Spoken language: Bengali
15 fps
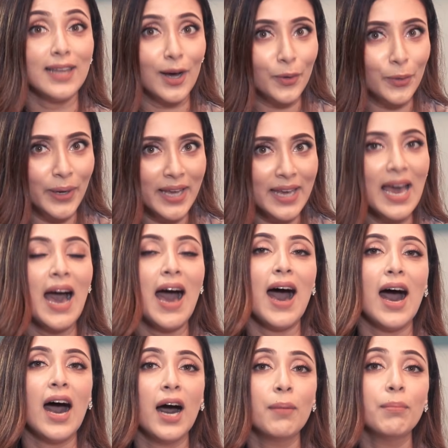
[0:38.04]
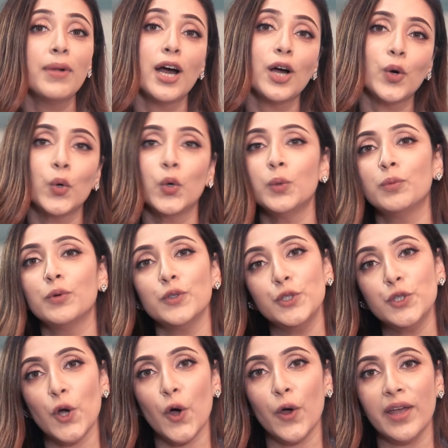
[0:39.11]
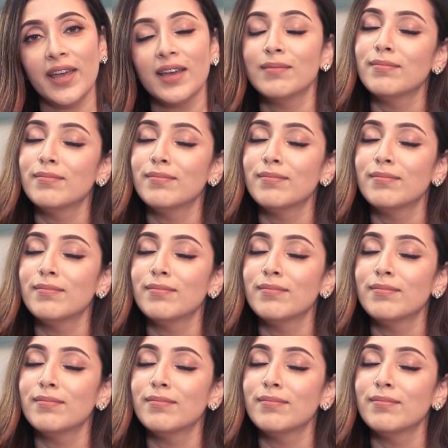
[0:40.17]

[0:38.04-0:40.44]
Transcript: তাহলেই আমরা করব জয়